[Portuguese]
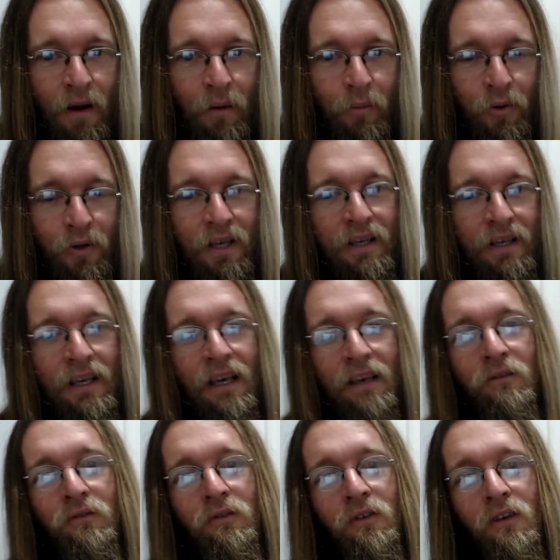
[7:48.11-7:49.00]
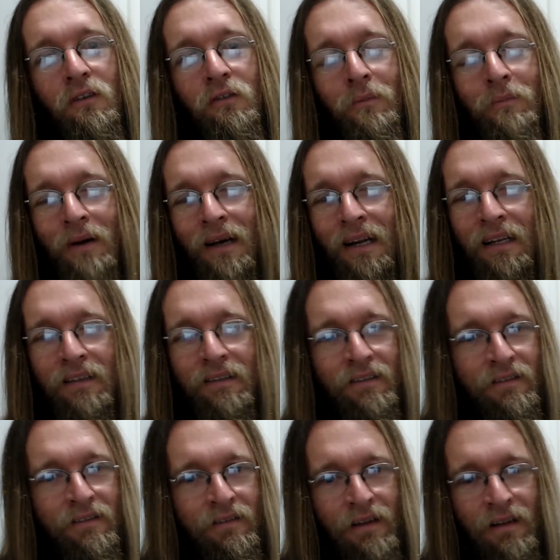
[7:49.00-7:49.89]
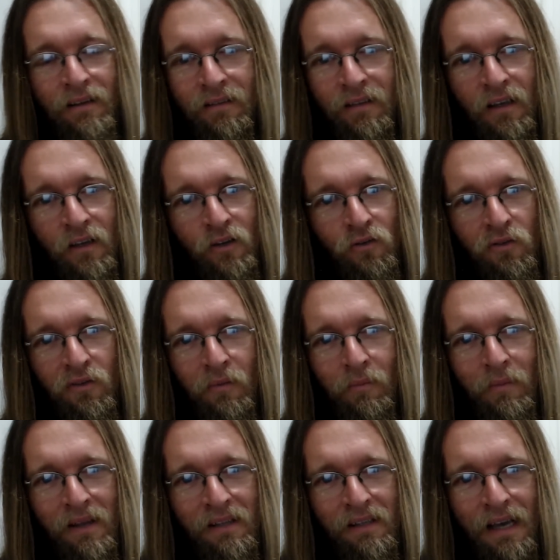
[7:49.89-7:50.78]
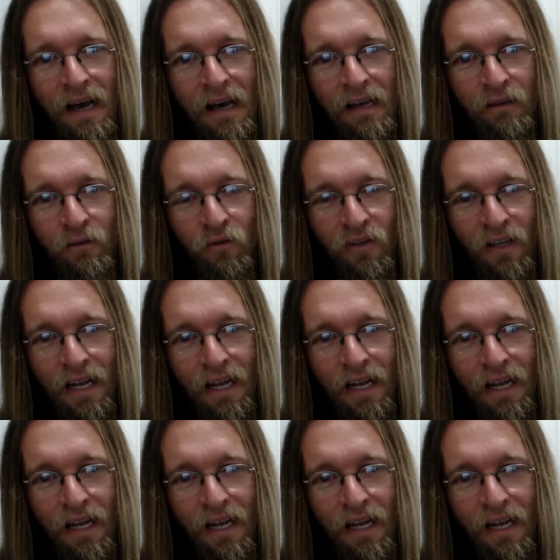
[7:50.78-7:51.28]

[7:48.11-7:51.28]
porque quem vive para esses desejos imediatos,